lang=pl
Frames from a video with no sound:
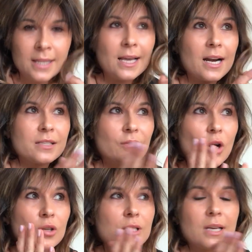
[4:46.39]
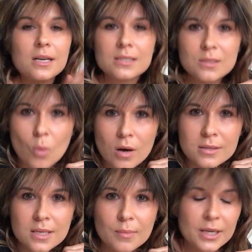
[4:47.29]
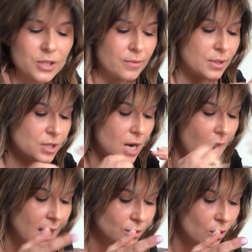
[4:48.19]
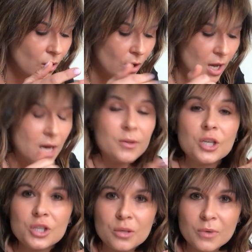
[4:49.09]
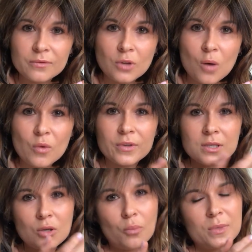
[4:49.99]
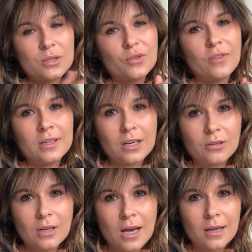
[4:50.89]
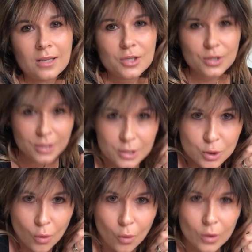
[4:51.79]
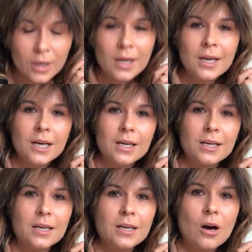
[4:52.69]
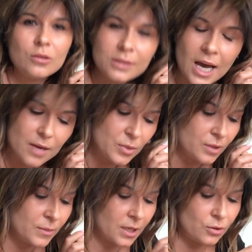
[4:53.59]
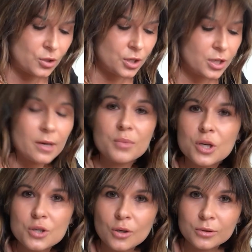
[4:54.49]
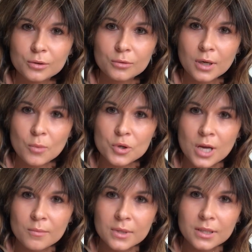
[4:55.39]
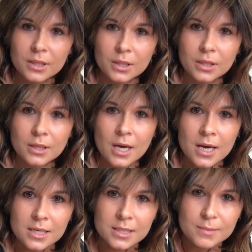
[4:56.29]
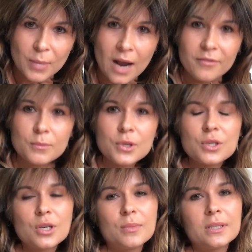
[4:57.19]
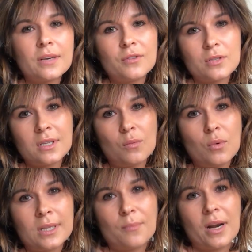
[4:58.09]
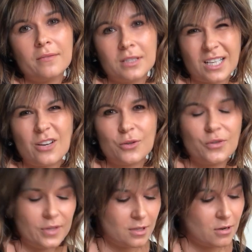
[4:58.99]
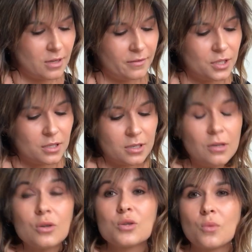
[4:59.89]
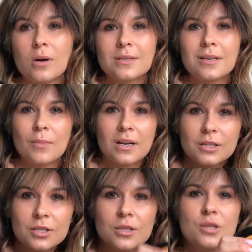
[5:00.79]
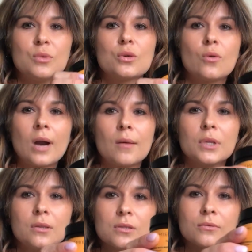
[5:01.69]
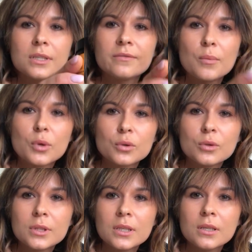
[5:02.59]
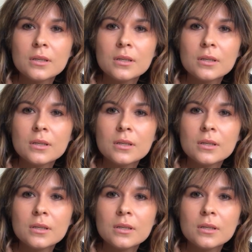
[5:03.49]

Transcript: Teraz wychodzi zaraz słońce, będzie, będzie lato, siedzimy w domu, więc zróbmy coś fajnego dla naszych skór. Y, oddajmy im tak troszeczkę pieszczot, które możemy i sprawmy, żeby ta wiosna była naprawdę taka rozświetlona, wiecie, nie tylko słońcem, ale też naszymi skórami. To są te dwa produkty.